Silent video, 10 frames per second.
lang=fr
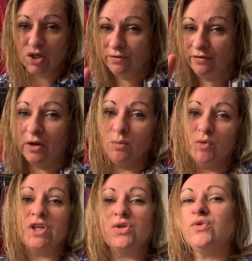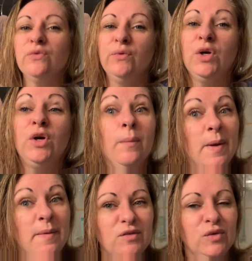Je vais faire le montage de ce vlog quand
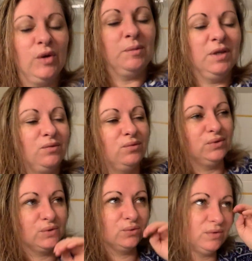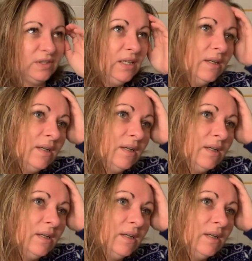même avant de dormir, vous vous en doutez